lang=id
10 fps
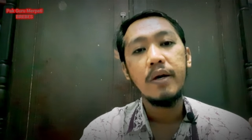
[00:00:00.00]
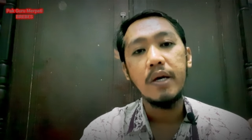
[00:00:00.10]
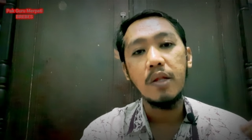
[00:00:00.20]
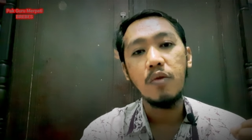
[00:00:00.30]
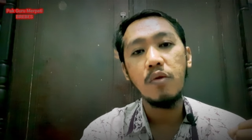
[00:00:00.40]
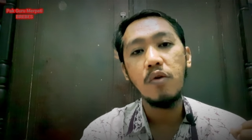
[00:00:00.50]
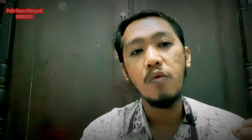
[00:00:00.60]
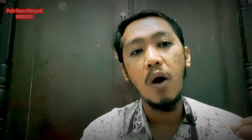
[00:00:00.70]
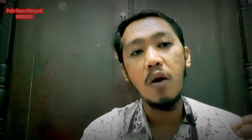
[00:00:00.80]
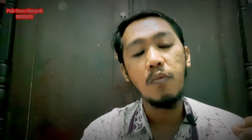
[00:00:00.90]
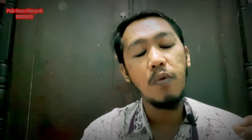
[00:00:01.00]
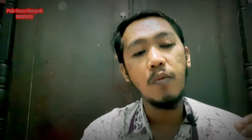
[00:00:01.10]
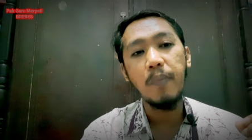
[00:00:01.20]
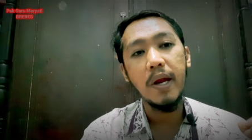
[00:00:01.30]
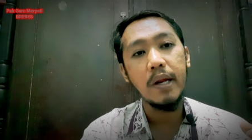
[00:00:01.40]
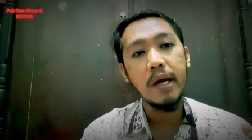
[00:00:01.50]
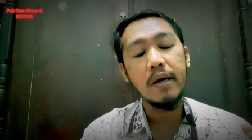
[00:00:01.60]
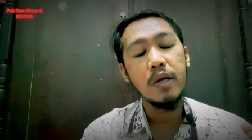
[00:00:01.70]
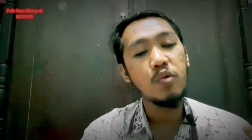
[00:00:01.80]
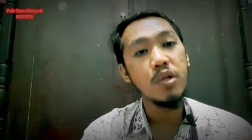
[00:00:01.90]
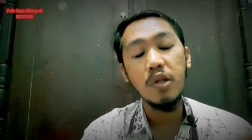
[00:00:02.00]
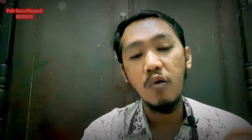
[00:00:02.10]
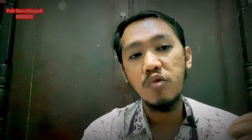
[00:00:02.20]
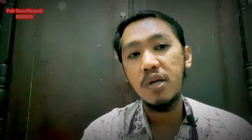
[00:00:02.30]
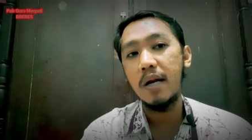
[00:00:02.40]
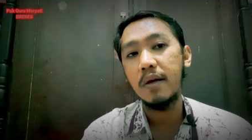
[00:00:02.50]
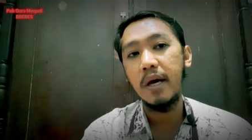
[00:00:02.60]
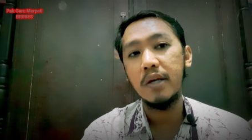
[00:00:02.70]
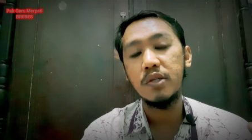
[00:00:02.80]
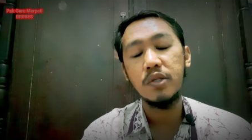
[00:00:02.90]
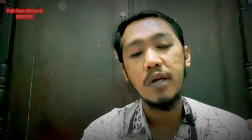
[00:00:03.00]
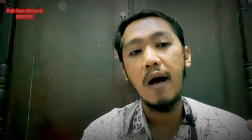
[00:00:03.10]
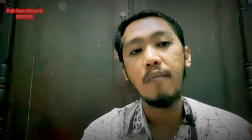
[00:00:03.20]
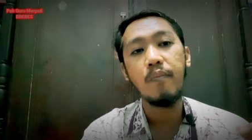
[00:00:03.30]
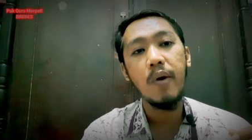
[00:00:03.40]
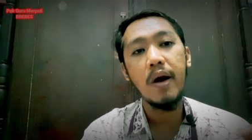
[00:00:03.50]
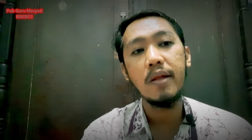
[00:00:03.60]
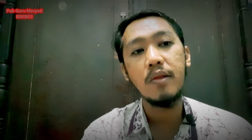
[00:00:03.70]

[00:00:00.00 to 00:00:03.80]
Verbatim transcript: Itu walaupun pendek itu diteruskan guys sampai